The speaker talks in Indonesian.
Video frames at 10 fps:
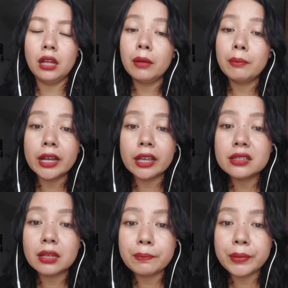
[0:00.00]
makin
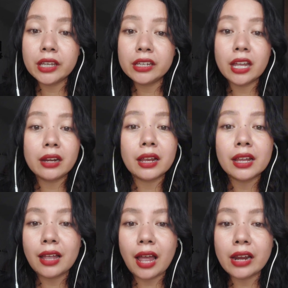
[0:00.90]
sepi dan
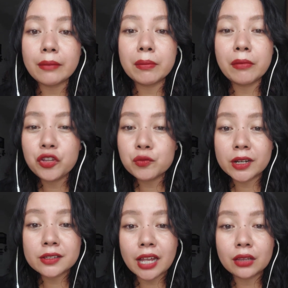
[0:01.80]
kadang pembeli cuma
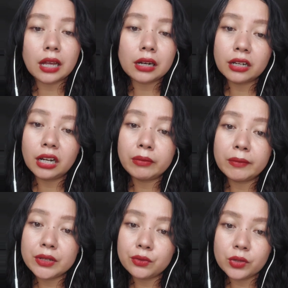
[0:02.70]
saat karena nggak ada
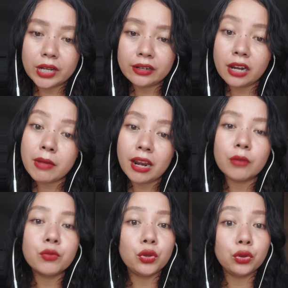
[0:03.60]
pemasukan dan malah
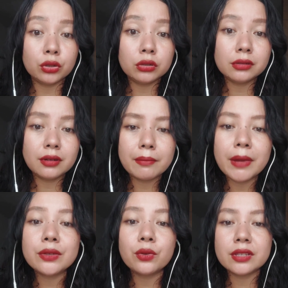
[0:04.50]
buntung
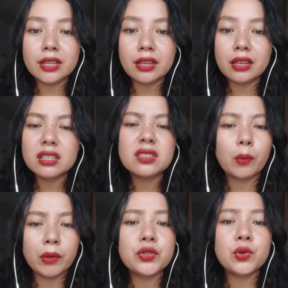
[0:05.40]
Mbak Susi
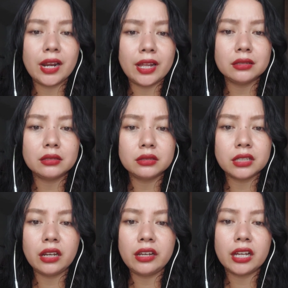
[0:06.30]
stop berjualan
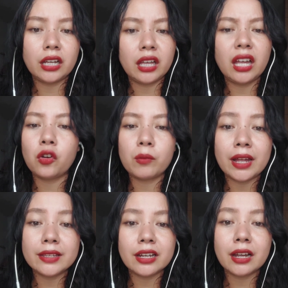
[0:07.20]
jadi dia kayak ah di
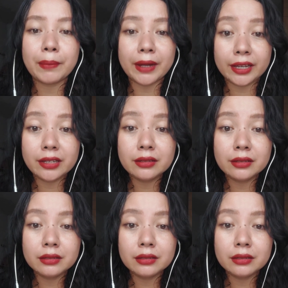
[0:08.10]
rumah aja ngapain